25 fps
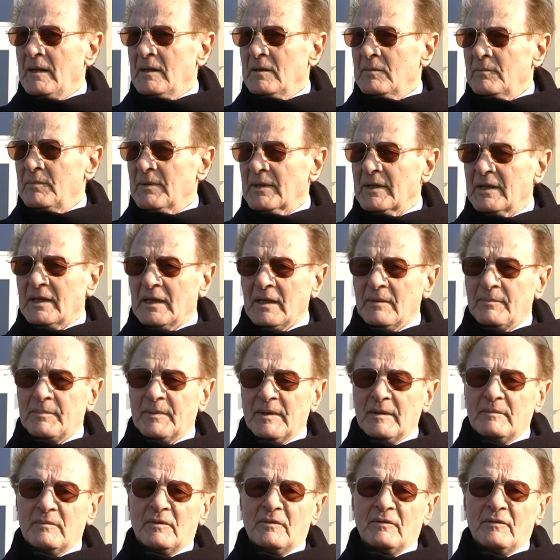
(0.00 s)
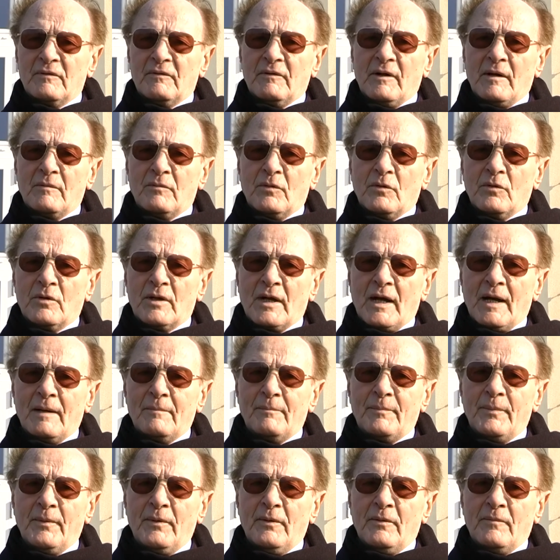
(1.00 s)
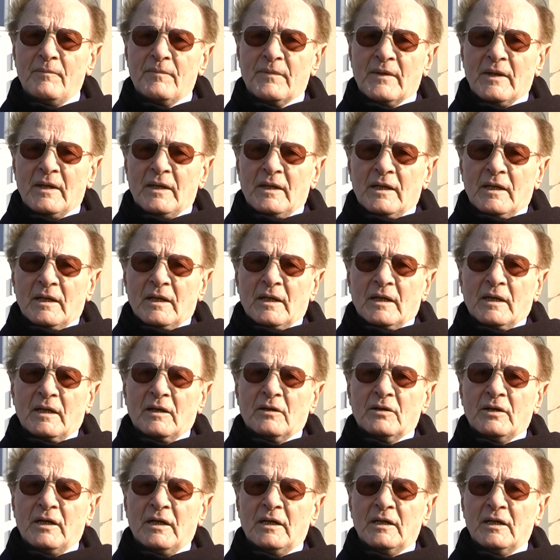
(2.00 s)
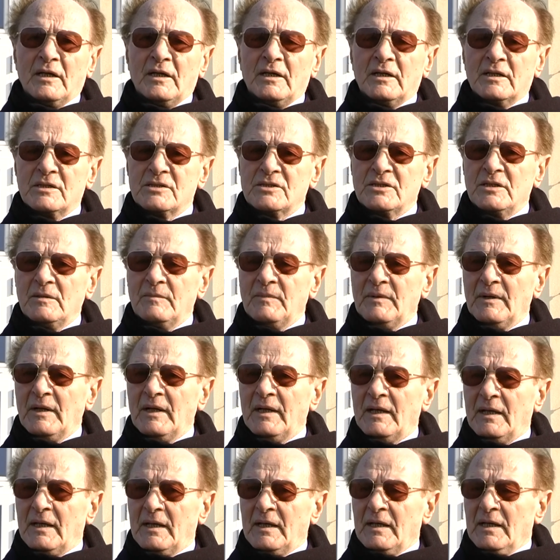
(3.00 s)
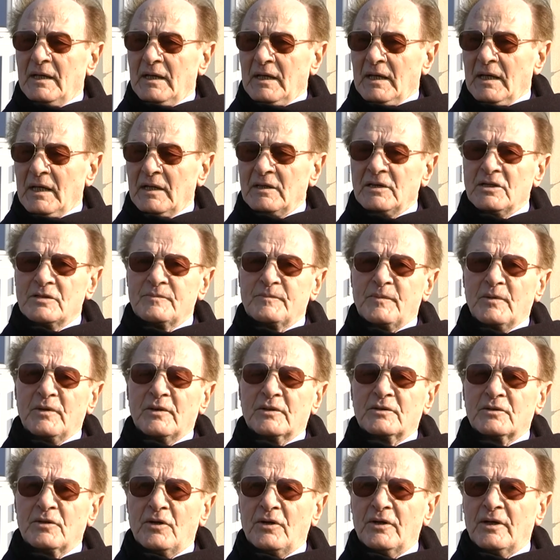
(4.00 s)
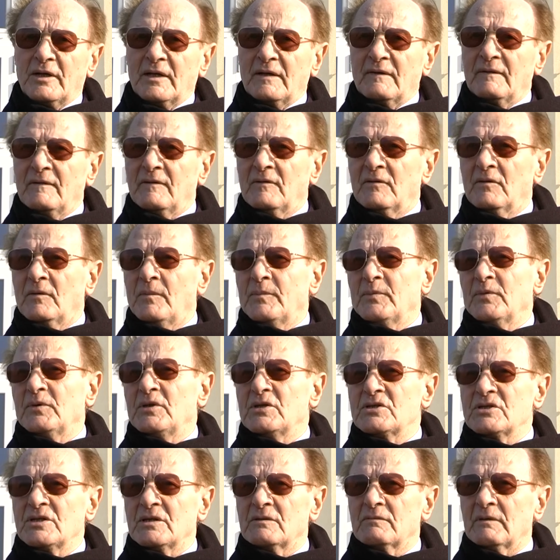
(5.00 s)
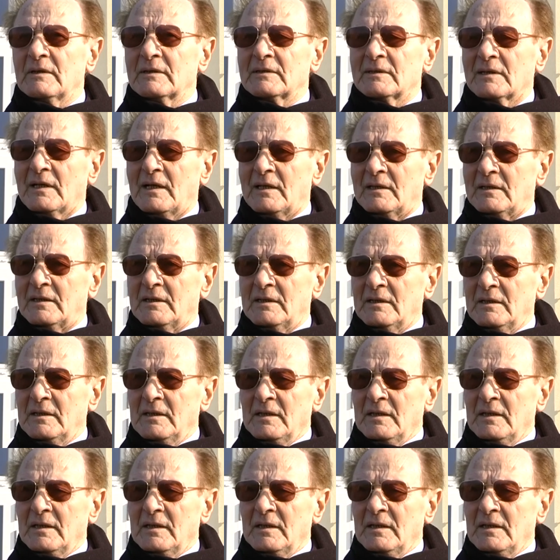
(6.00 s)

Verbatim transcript: perché prima avevamo un campo che era inagibile e gli spogliatoi che avevano più di 50 anni,